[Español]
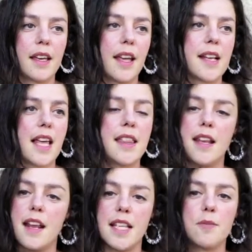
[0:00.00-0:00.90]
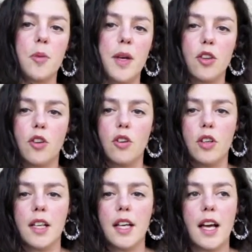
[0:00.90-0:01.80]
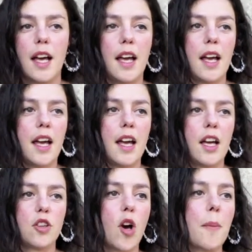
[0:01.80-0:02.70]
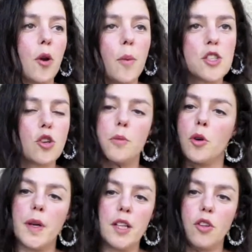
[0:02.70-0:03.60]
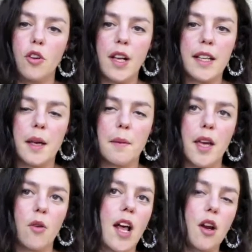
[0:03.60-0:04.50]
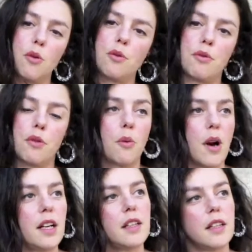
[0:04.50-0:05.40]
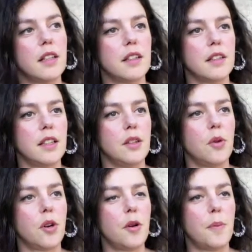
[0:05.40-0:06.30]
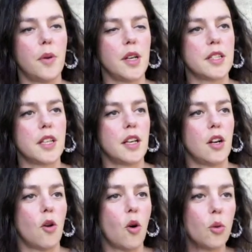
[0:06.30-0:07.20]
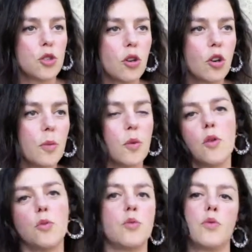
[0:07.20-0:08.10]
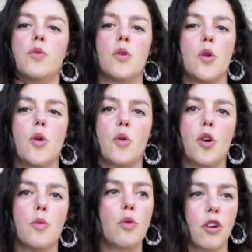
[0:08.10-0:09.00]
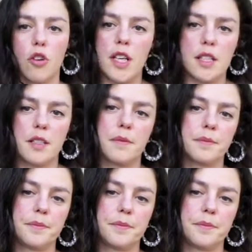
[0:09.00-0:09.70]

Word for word: quieres hacer en ese momento, eh, yo aprovecho el momento, el que veo, la luz igual, y luego pues lo uso como un, croquis.